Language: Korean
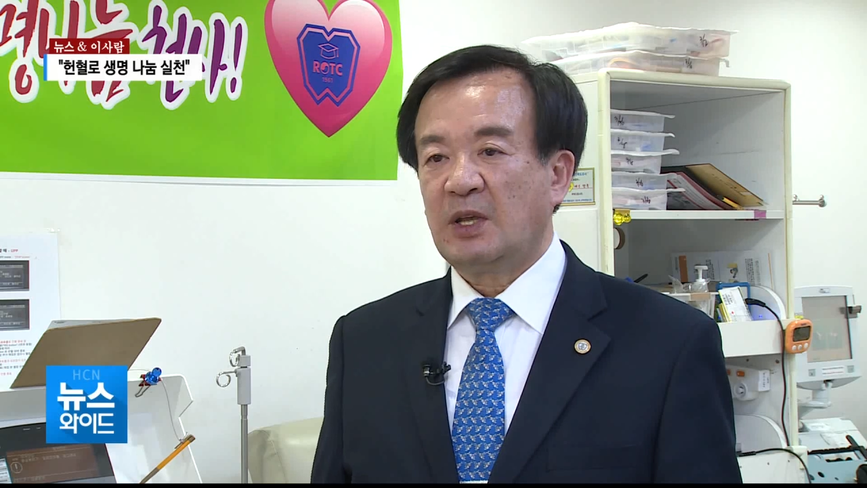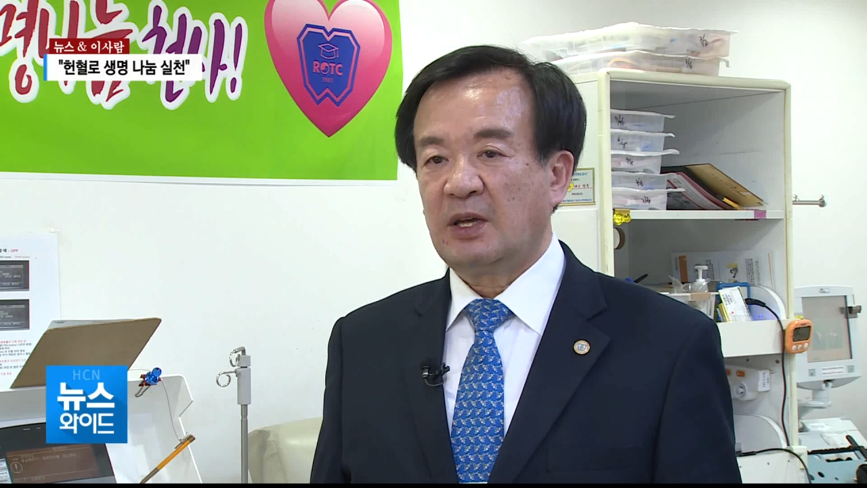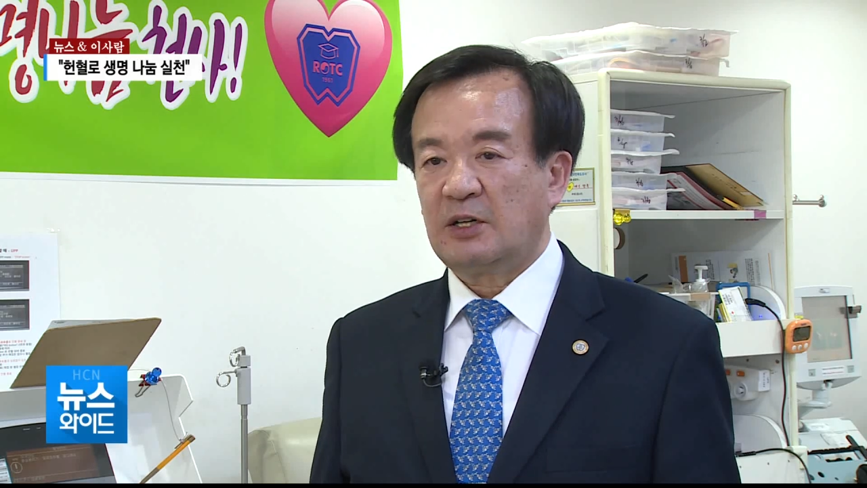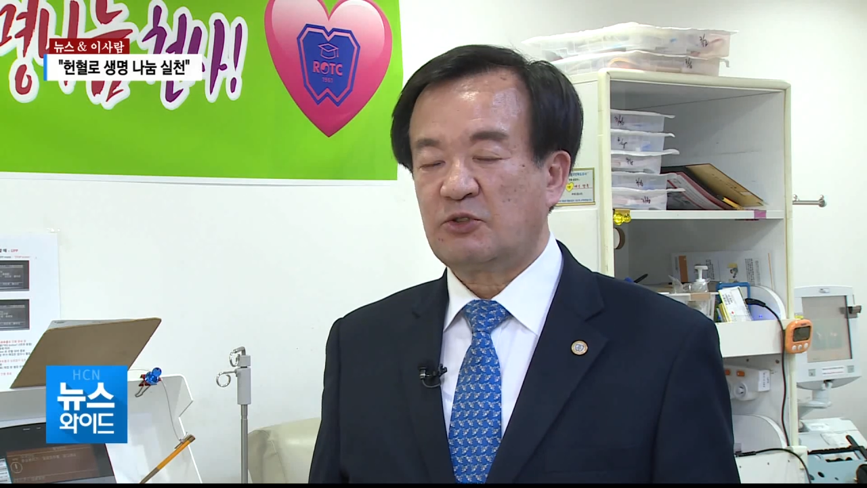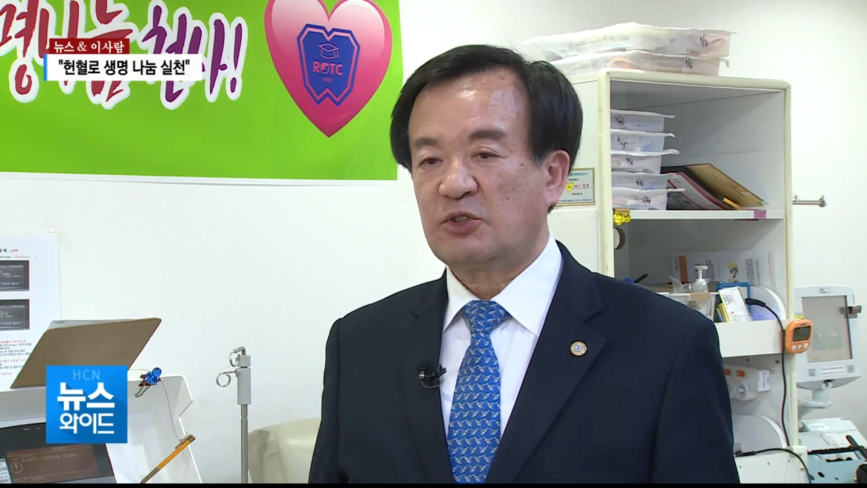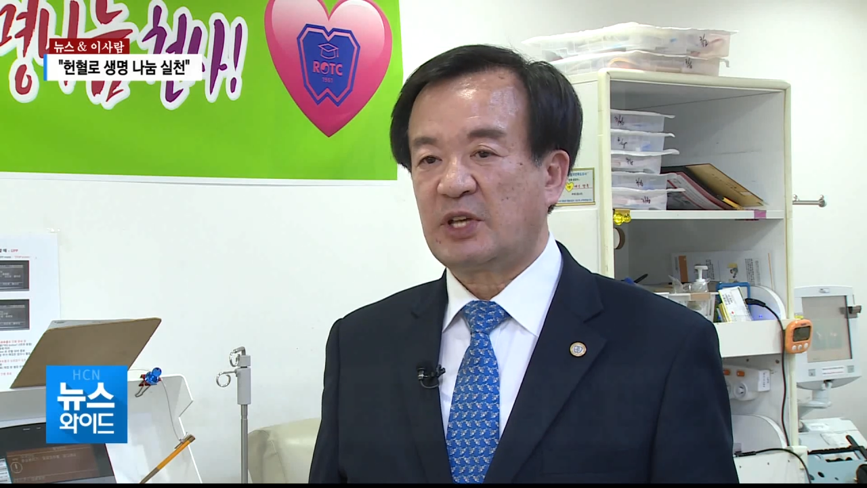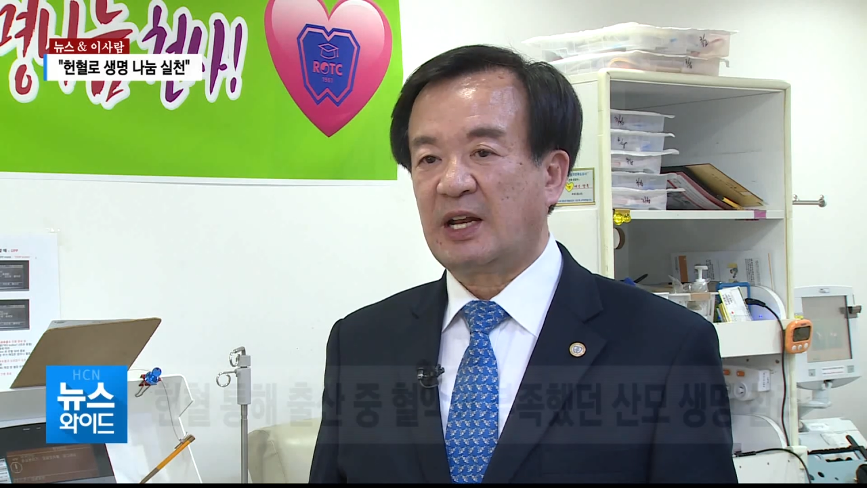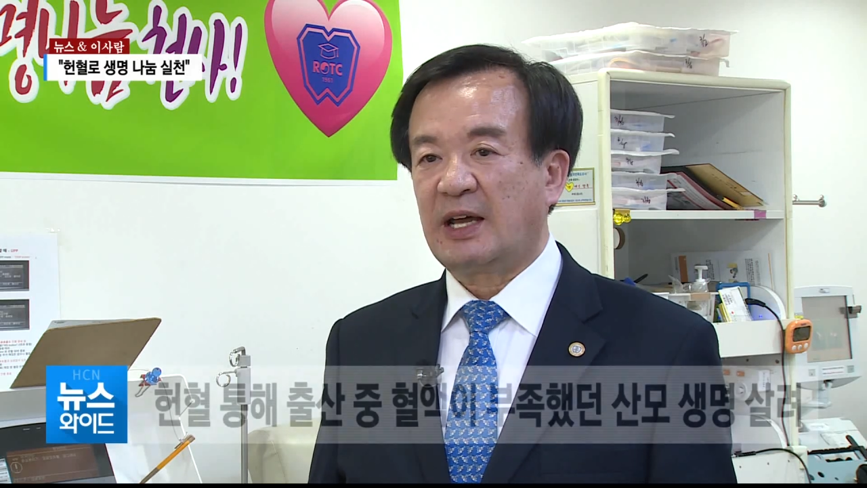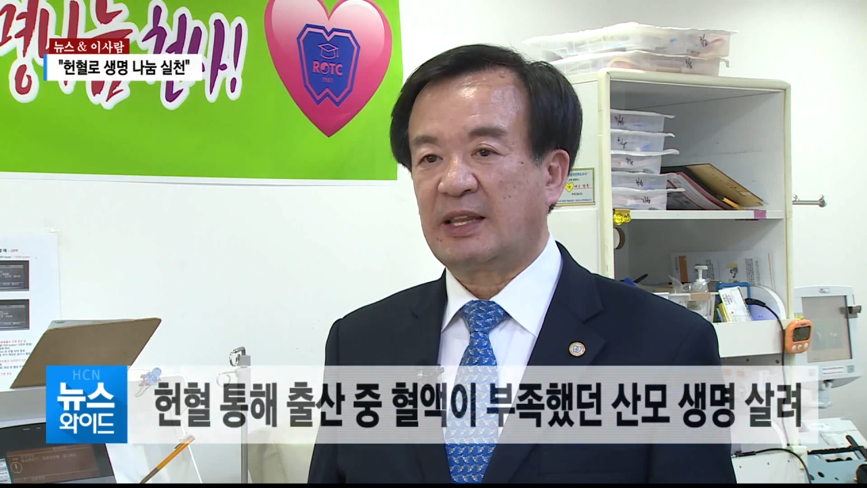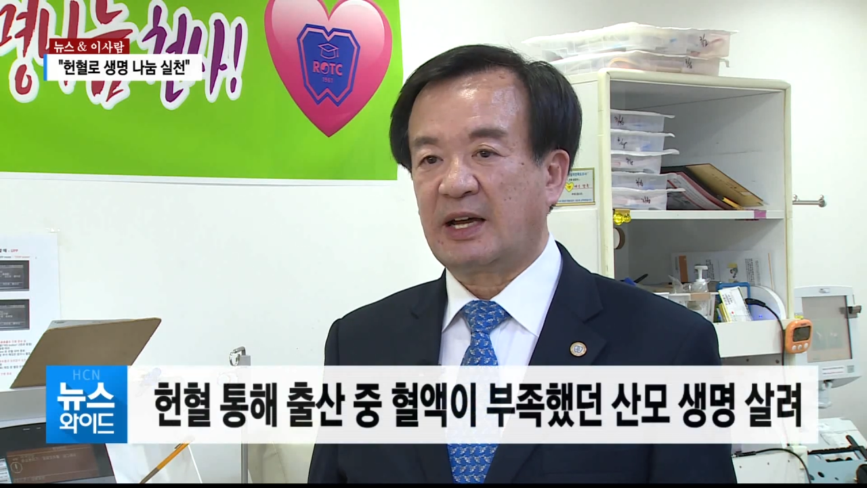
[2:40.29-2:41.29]
애를
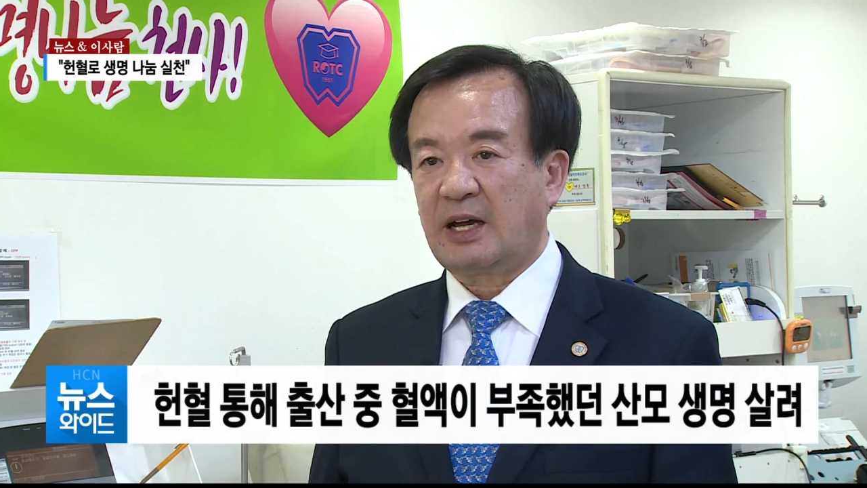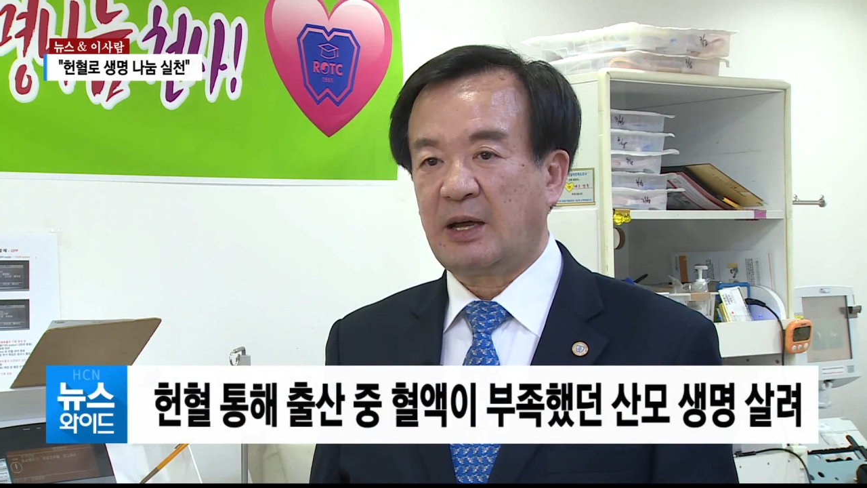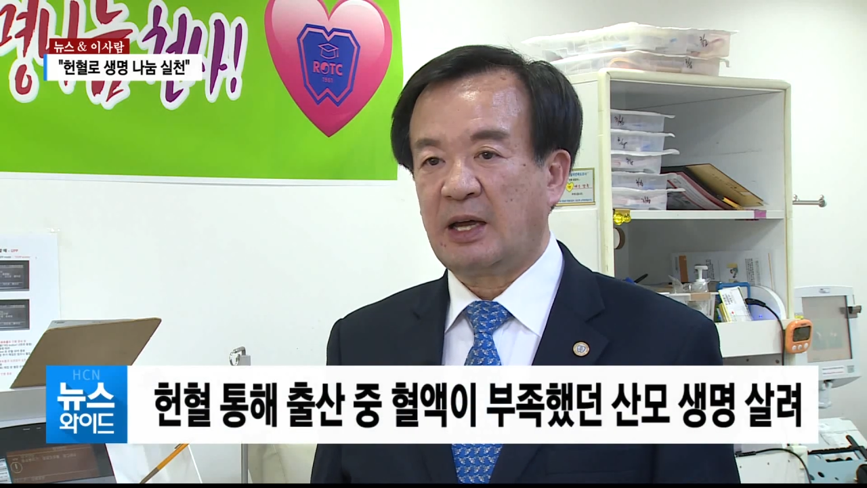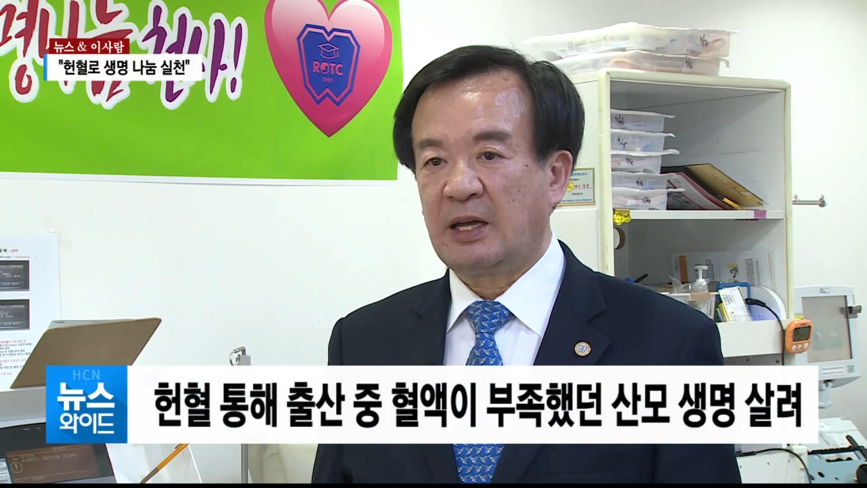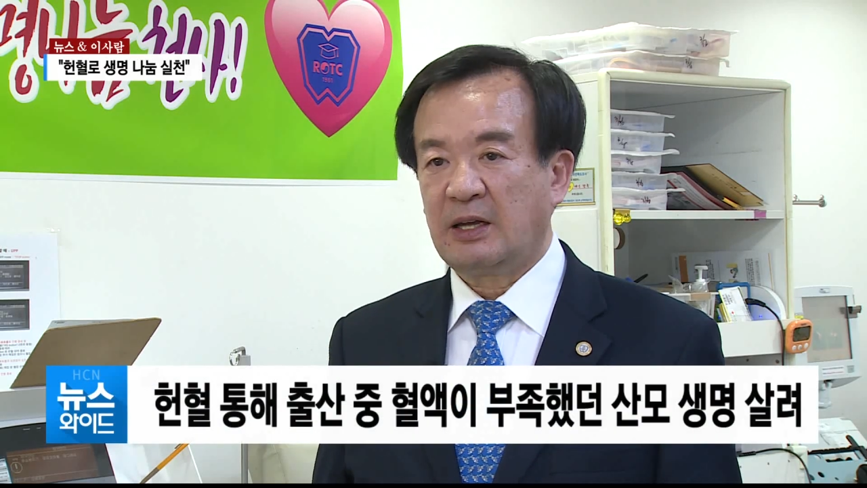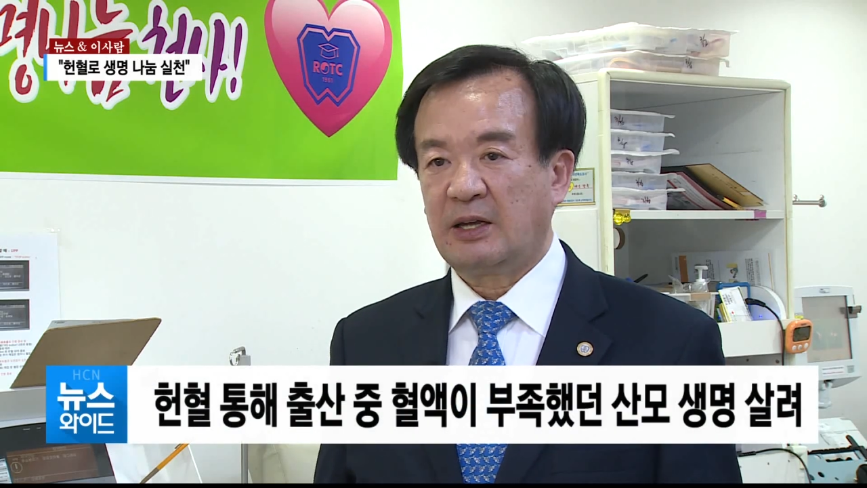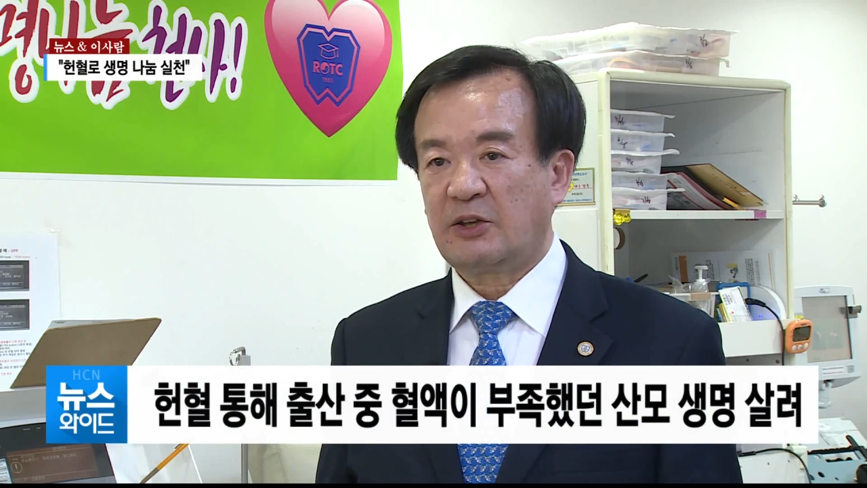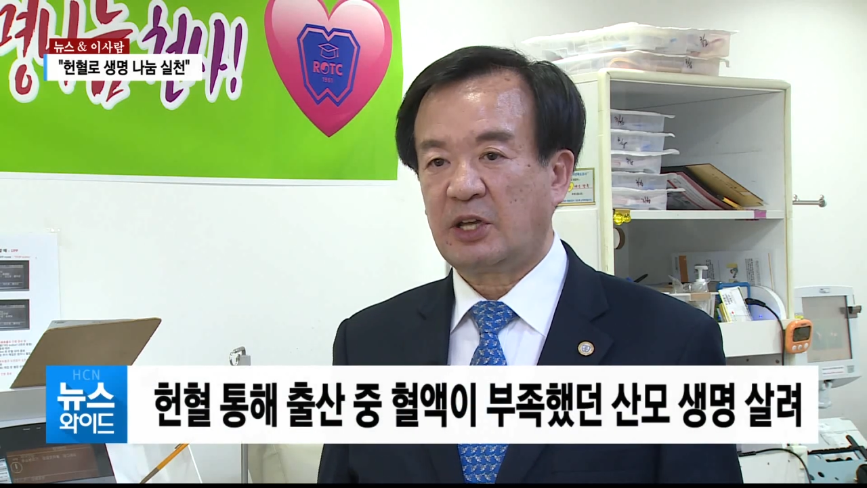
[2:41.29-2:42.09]
출산하다가 어,